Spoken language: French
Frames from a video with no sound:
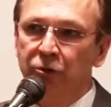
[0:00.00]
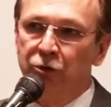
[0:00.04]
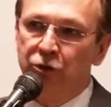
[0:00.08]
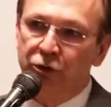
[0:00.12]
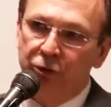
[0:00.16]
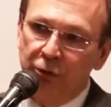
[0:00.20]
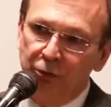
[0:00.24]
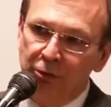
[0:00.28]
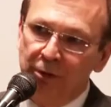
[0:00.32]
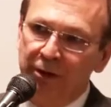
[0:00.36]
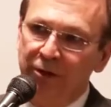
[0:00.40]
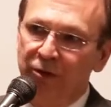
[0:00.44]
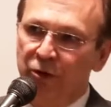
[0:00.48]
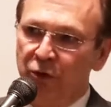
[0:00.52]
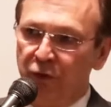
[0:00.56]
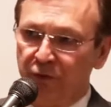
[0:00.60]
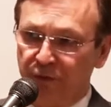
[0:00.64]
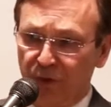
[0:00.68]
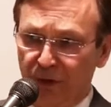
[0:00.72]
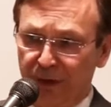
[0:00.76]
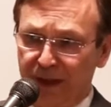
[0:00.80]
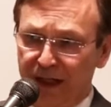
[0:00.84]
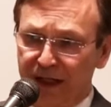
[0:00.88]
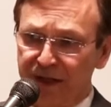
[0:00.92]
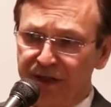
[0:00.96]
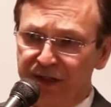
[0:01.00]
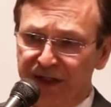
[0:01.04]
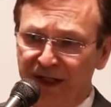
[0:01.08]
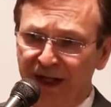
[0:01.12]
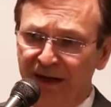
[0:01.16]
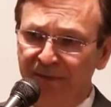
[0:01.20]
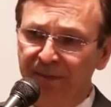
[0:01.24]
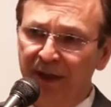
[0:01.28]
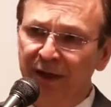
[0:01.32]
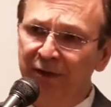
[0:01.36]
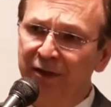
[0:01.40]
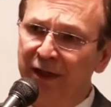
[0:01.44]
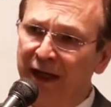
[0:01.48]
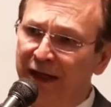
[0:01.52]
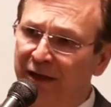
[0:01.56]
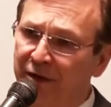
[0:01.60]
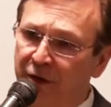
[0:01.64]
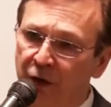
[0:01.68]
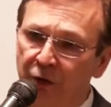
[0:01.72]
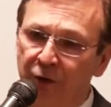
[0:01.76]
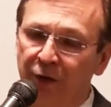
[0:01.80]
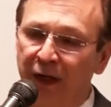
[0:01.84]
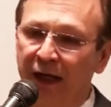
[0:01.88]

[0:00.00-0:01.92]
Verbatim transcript: tout le Nouveau Testament est en